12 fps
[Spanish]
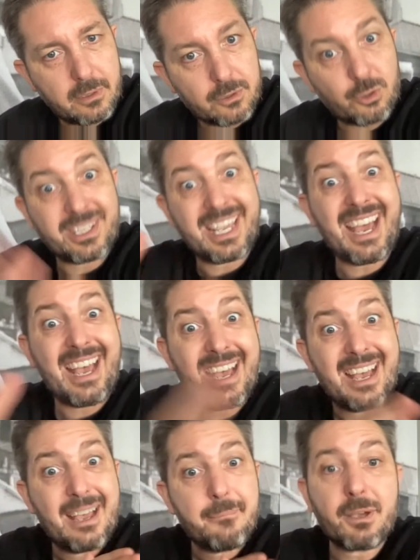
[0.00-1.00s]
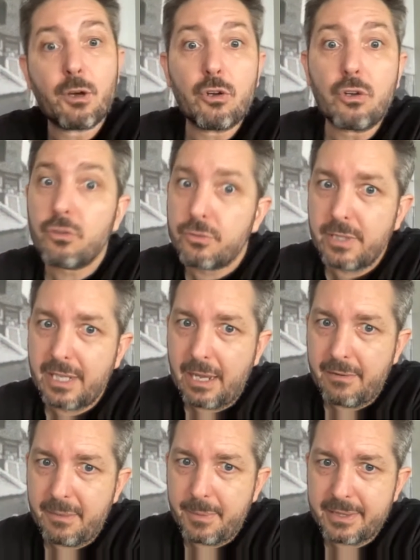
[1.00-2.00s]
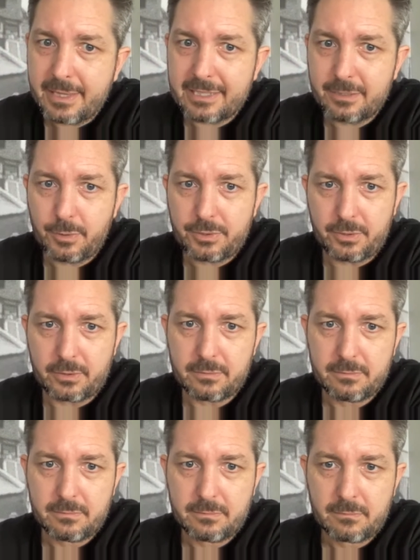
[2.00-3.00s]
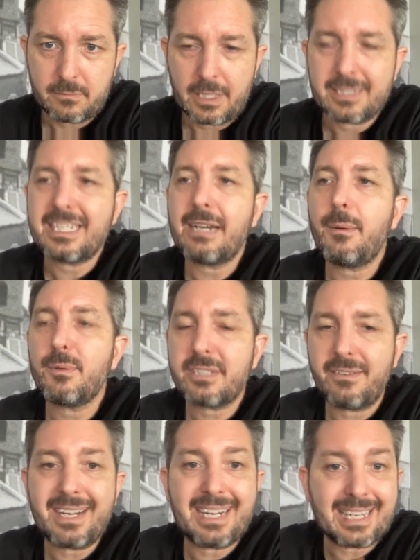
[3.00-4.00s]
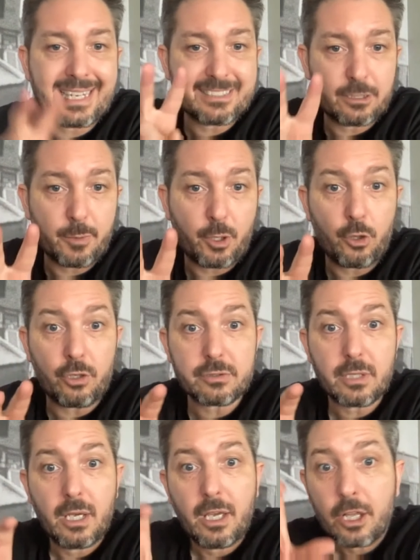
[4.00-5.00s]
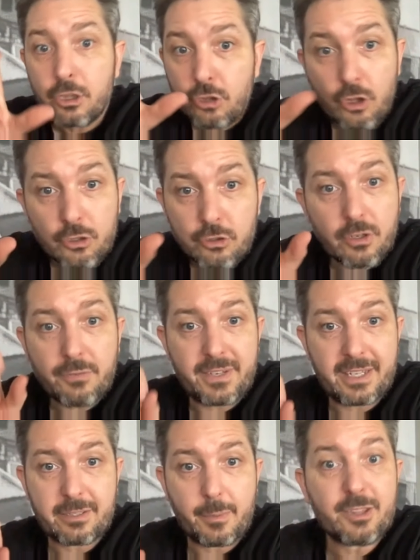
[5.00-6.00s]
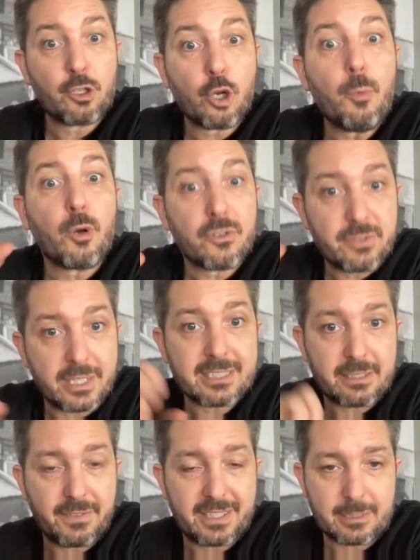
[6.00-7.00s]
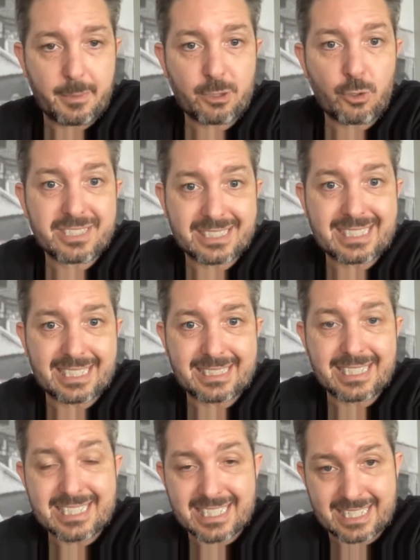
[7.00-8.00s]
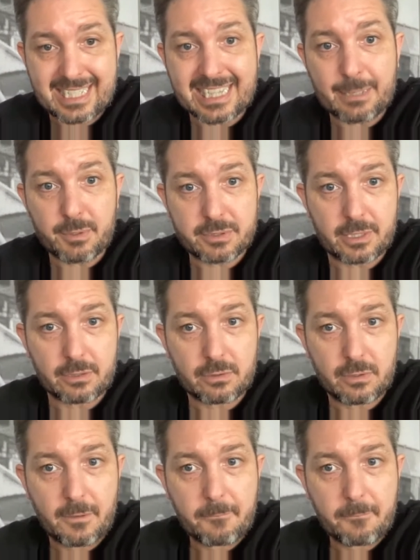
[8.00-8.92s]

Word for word: Entonces ya mejoró considerablemente la situación. Ya vamos a ver en la clase número 2 todo sobre el financiamiento y cómo conseguir ese financiamiento de ese, de ese 70%.